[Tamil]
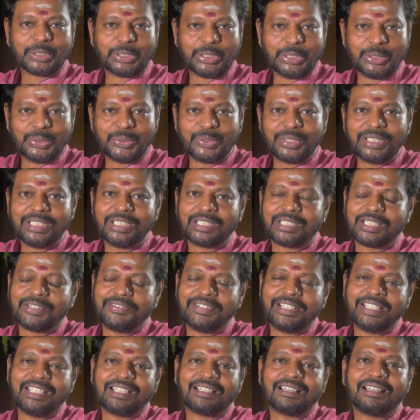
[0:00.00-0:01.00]
பக்தியோடு இருக்க
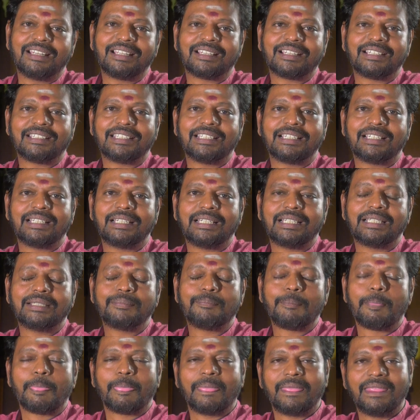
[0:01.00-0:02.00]
வேண்டிய
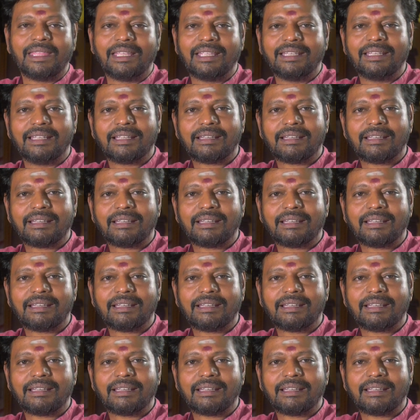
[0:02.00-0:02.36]
காலகட்டங்களில் இன்றைக்கி